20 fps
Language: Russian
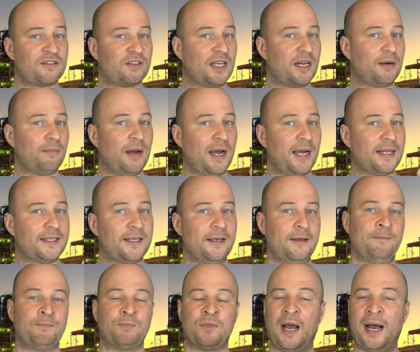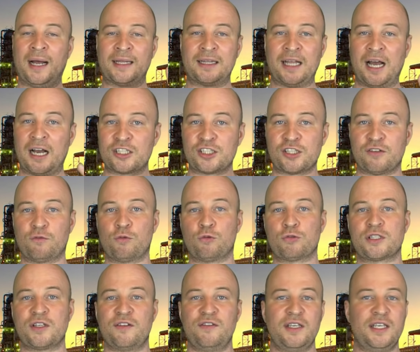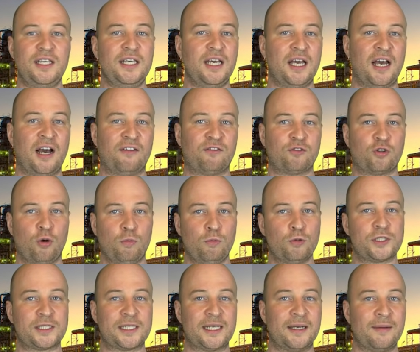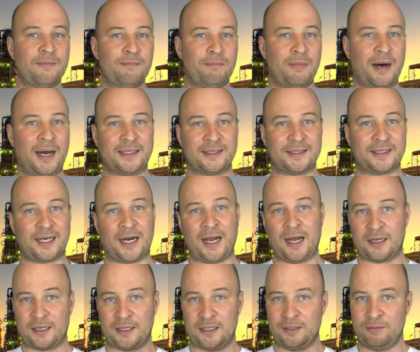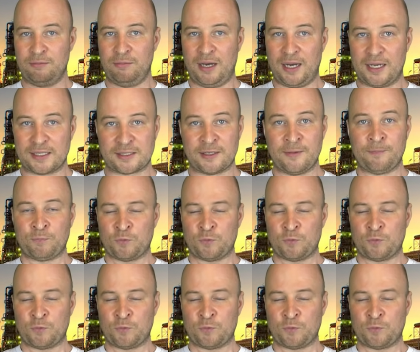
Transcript: в Германии, а также в грузовики и автобусы MAN Truck Bus –